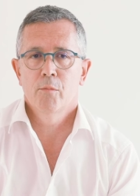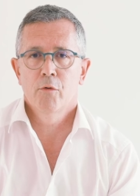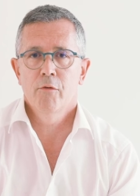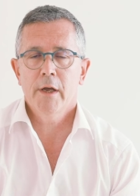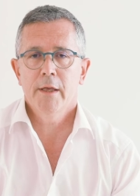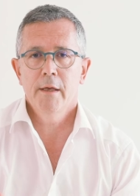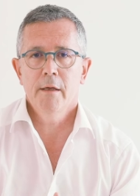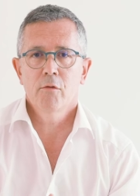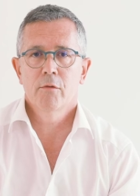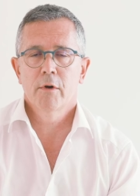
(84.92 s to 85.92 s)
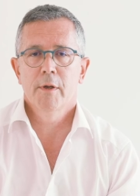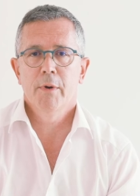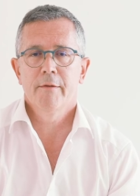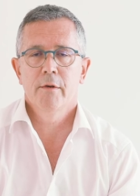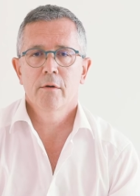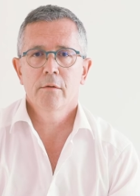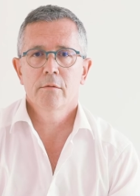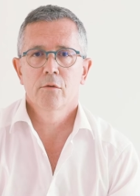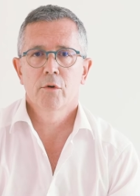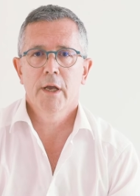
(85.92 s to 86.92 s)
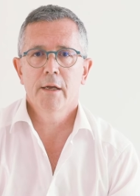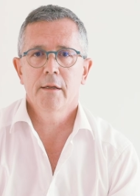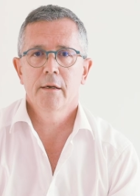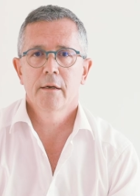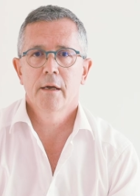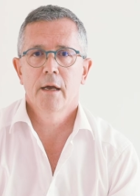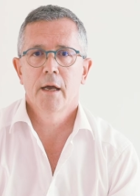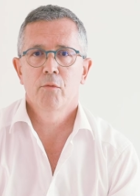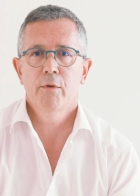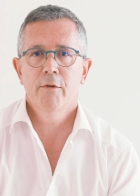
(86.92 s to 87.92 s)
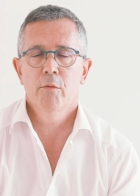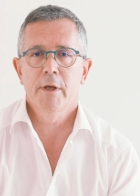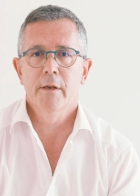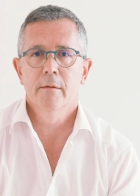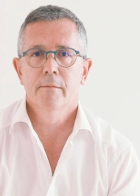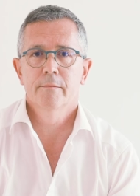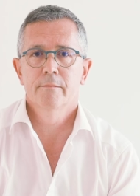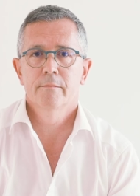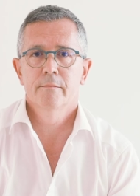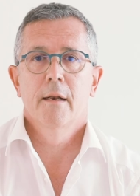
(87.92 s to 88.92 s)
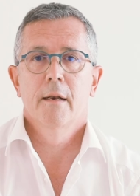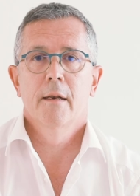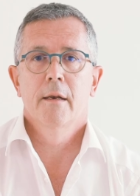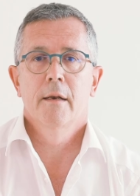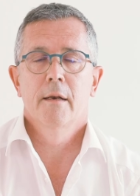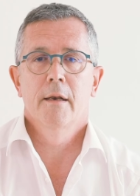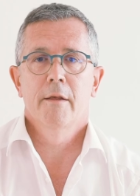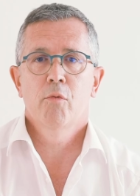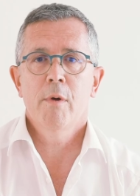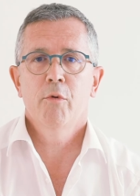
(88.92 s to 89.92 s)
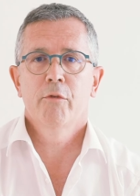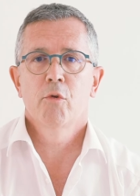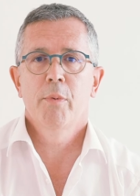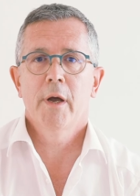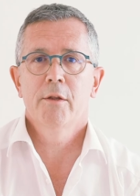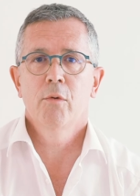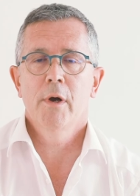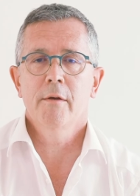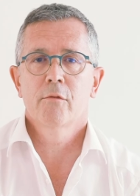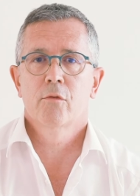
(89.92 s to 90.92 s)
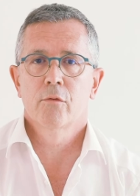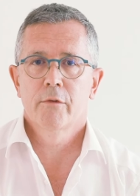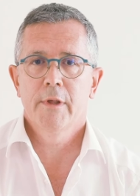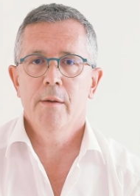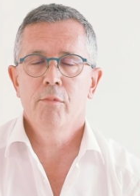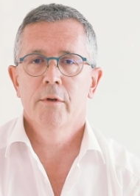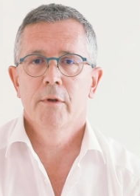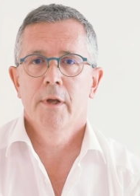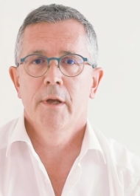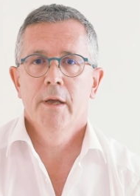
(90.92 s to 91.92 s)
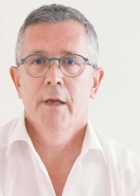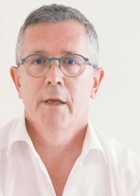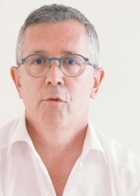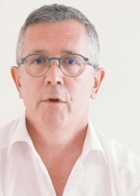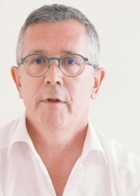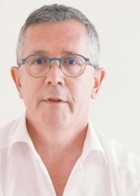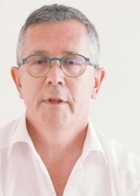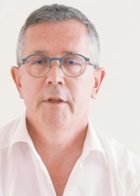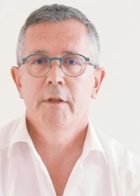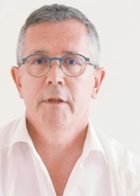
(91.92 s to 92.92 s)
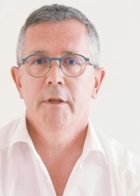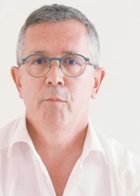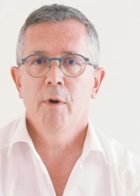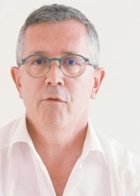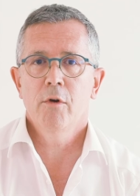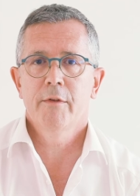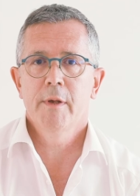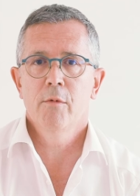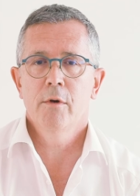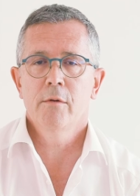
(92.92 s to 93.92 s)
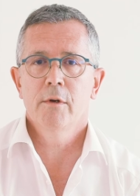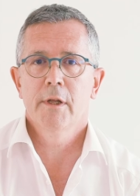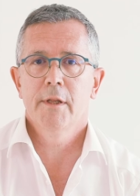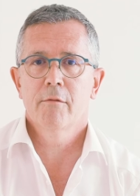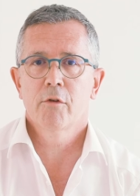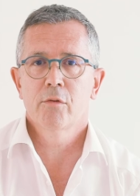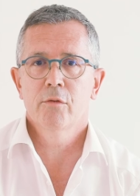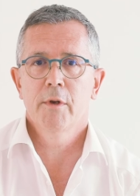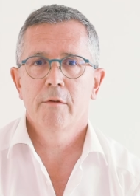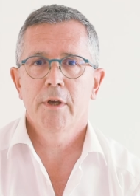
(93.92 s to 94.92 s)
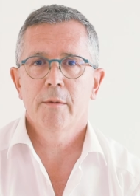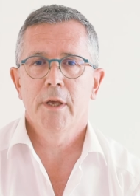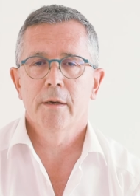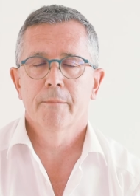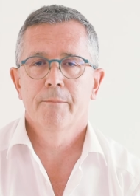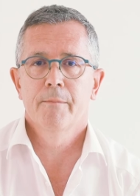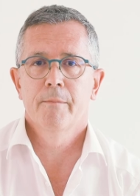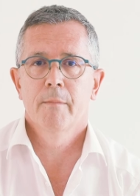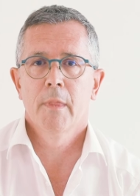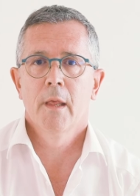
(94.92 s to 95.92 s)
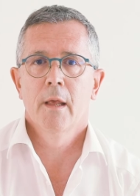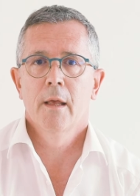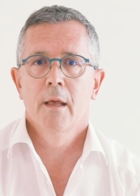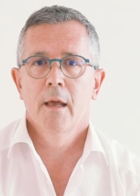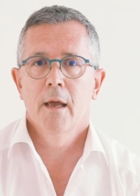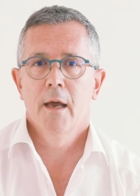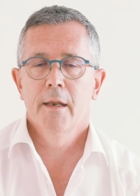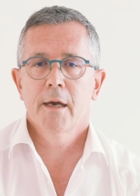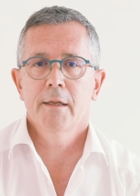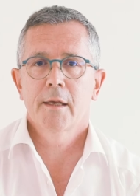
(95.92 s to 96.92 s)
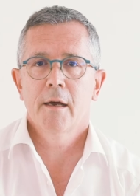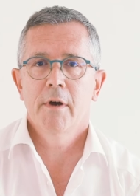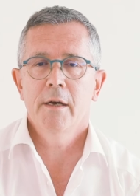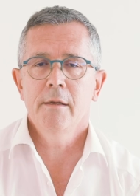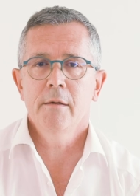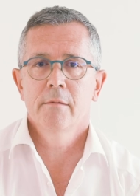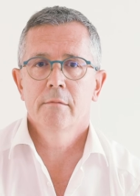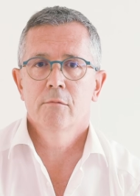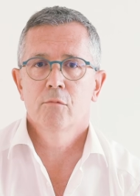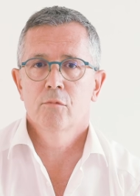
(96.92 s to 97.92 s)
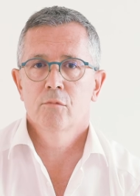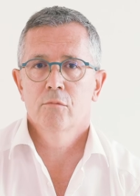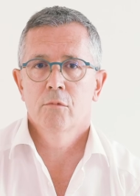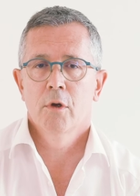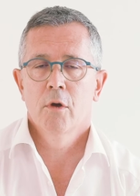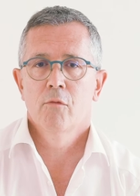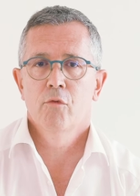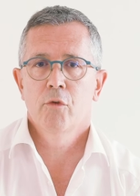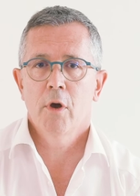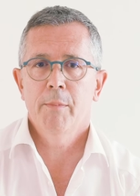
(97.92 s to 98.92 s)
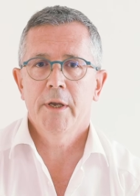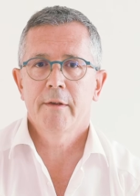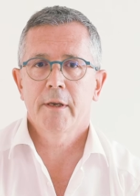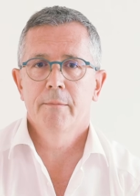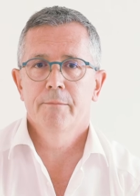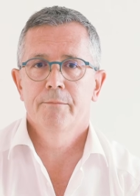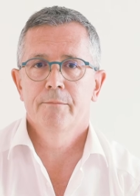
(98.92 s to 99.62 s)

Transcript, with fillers: peut varier, suivant les patients, de 4 à 8 semaines. Les soins post-opératoires sont simples et ne nécessite pas forcément l'intervention d'une infirmière. Un arrêt de travail vous sera prescrit.